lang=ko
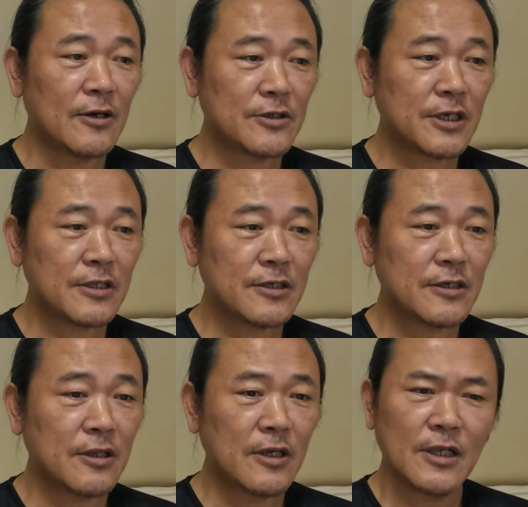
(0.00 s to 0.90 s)

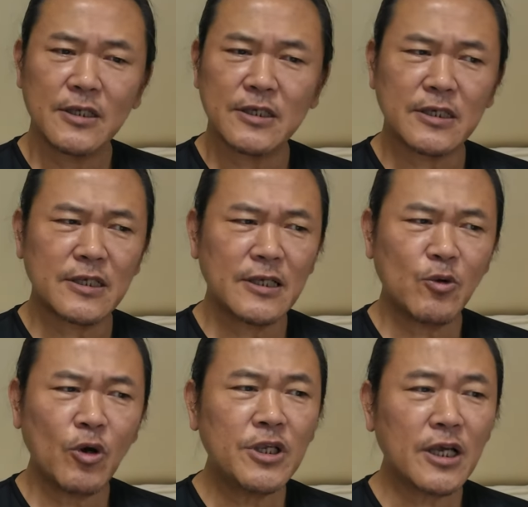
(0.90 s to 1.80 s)
어쨌든
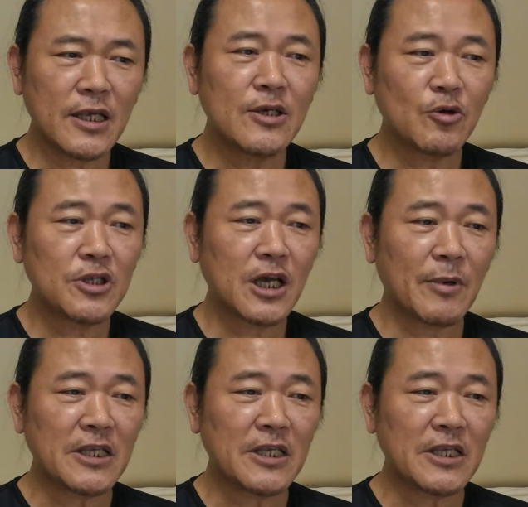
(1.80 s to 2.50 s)
1권인가 2권인가